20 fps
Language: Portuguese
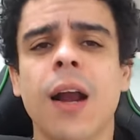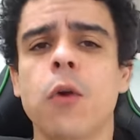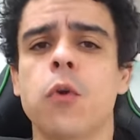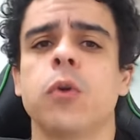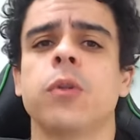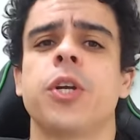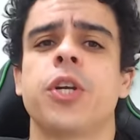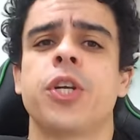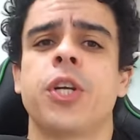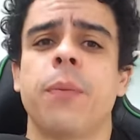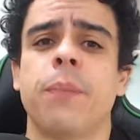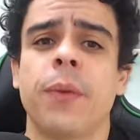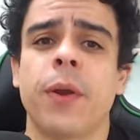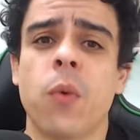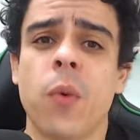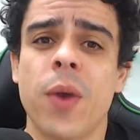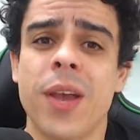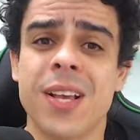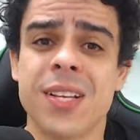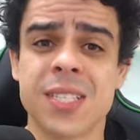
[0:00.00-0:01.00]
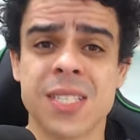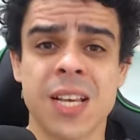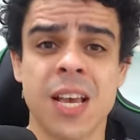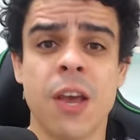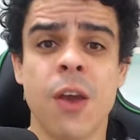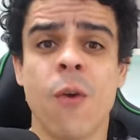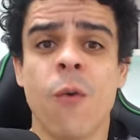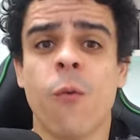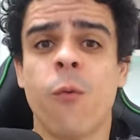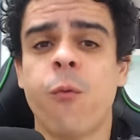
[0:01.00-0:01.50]
contra a Chapecoense,
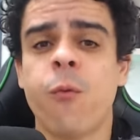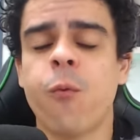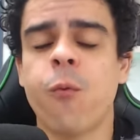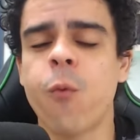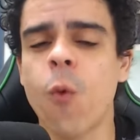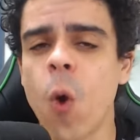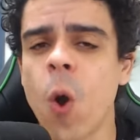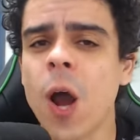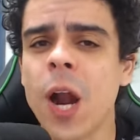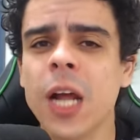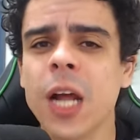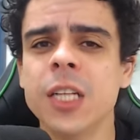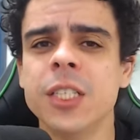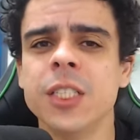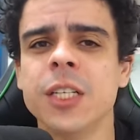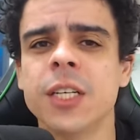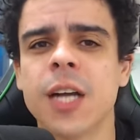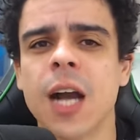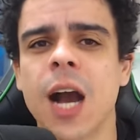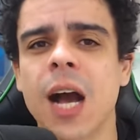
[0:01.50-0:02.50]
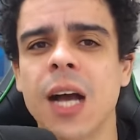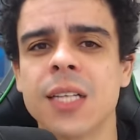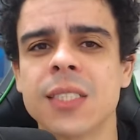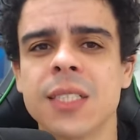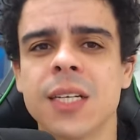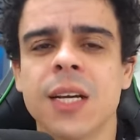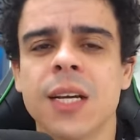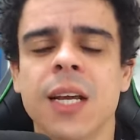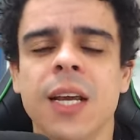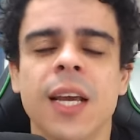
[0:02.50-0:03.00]
fora de
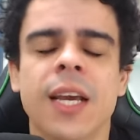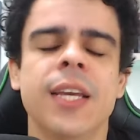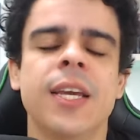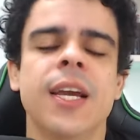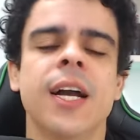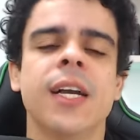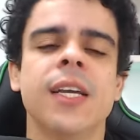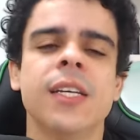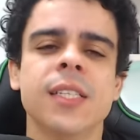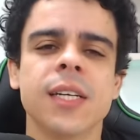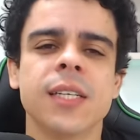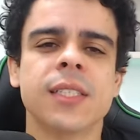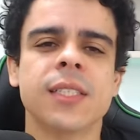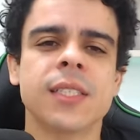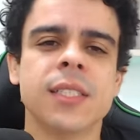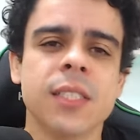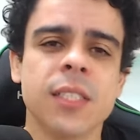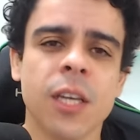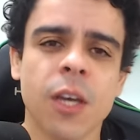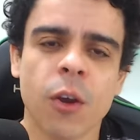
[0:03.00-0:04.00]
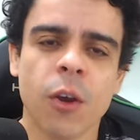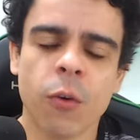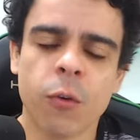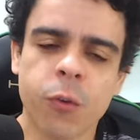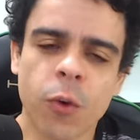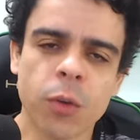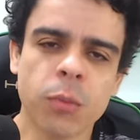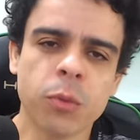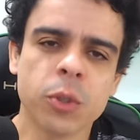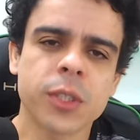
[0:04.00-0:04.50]
casa, e ainda assim
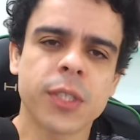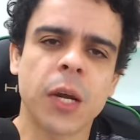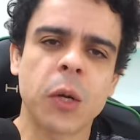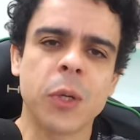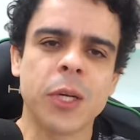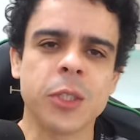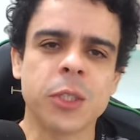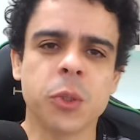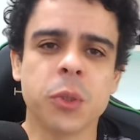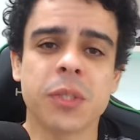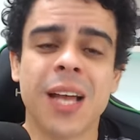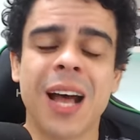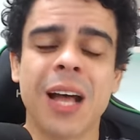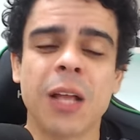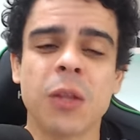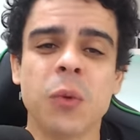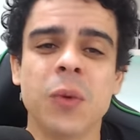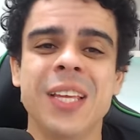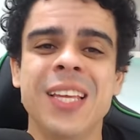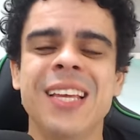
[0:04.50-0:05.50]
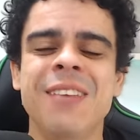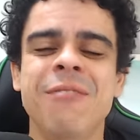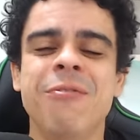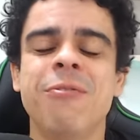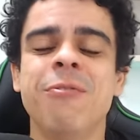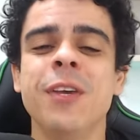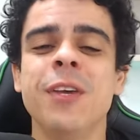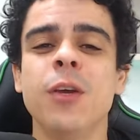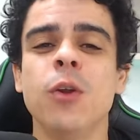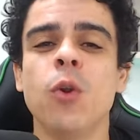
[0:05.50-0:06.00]
foi buscar o resultado e
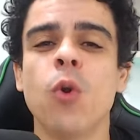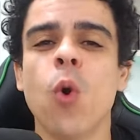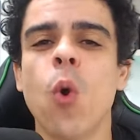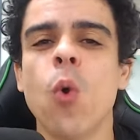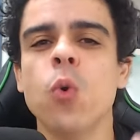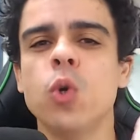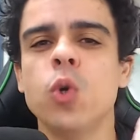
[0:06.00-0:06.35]
virou o